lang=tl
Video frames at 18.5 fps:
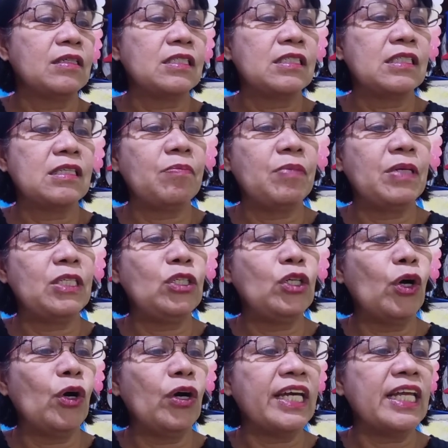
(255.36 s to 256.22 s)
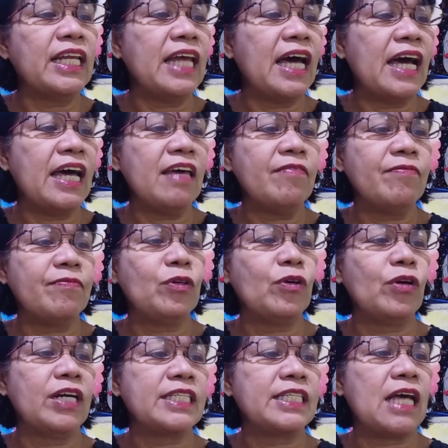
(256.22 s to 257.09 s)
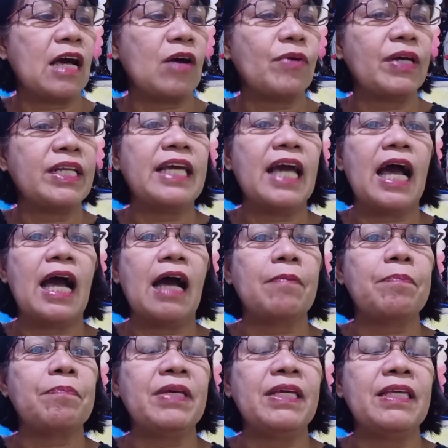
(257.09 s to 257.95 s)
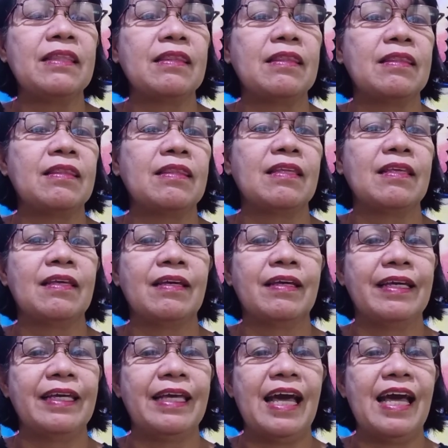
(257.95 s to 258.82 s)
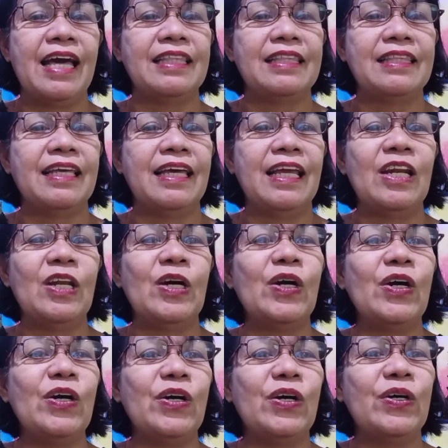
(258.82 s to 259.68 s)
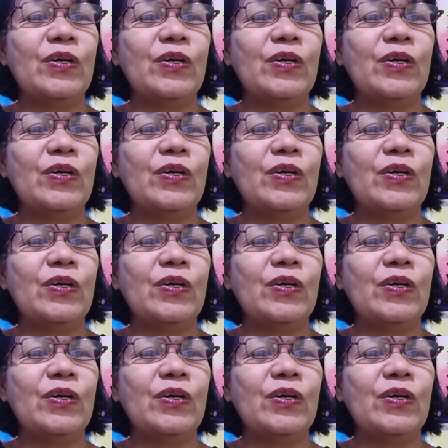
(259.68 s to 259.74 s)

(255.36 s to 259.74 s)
si Bidyoki Live, yung asawa ni Apit. Yan, hello.